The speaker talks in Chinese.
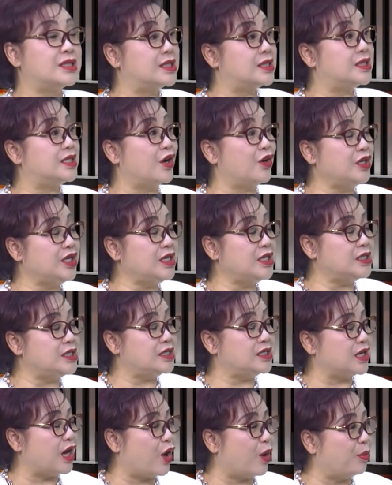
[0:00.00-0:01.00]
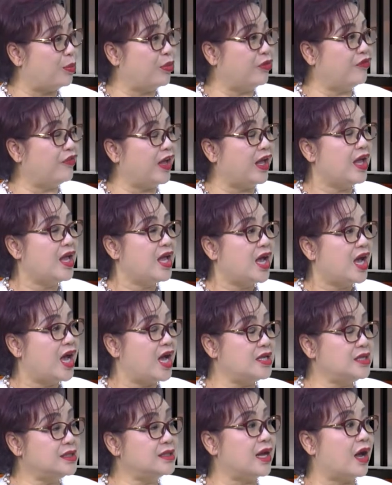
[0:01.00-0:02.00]
只交一小部分，
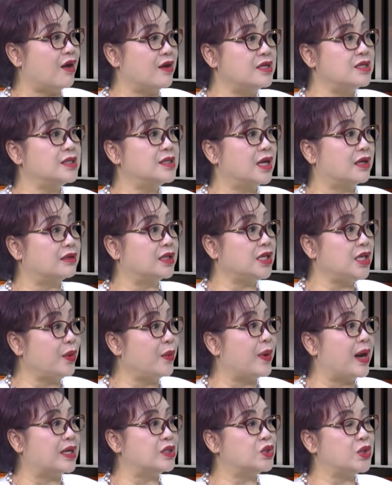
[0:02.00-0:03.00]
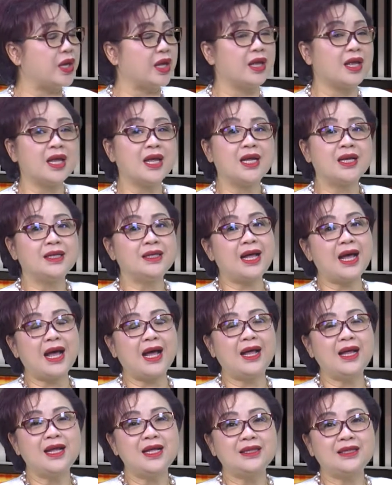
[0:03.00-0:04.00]
很少很少的印花税。
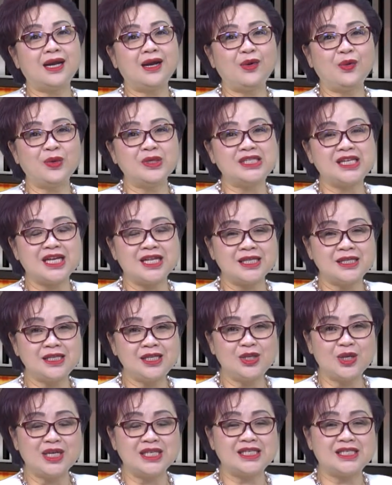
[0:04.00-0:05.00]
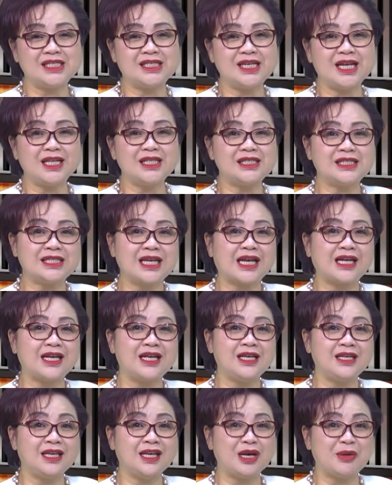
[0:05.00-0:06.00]
那当然，我前一段时间在
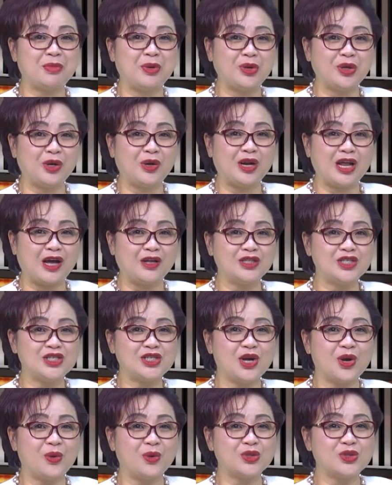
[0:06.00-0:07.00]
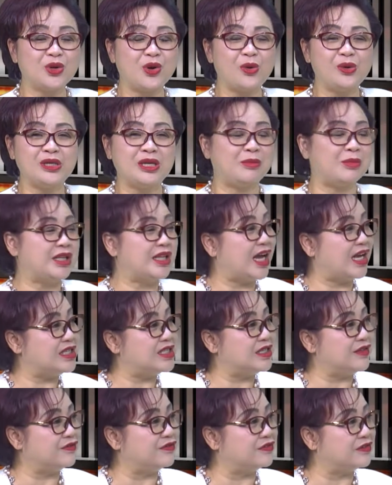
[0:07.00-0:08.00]
跟一个朋友聊的时候，我说你们太
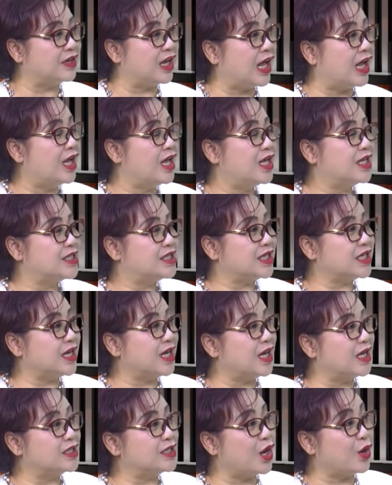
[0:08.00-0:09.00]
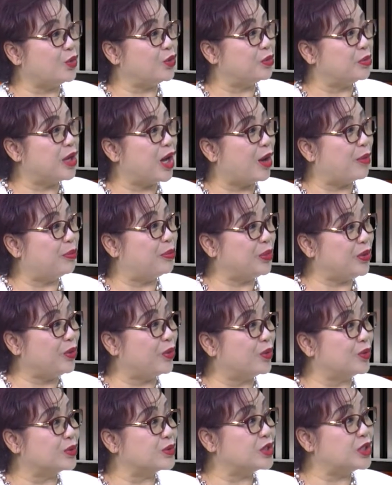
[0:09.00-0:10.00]
幸福了，这个炒股票不
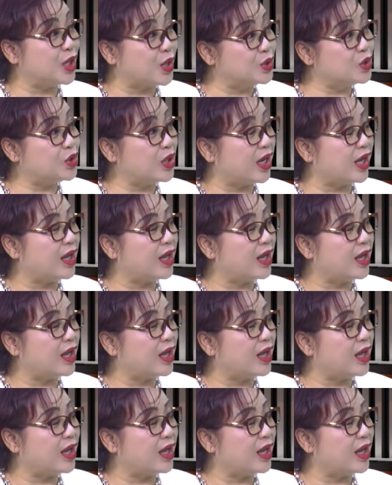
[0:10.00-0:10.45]
用交税，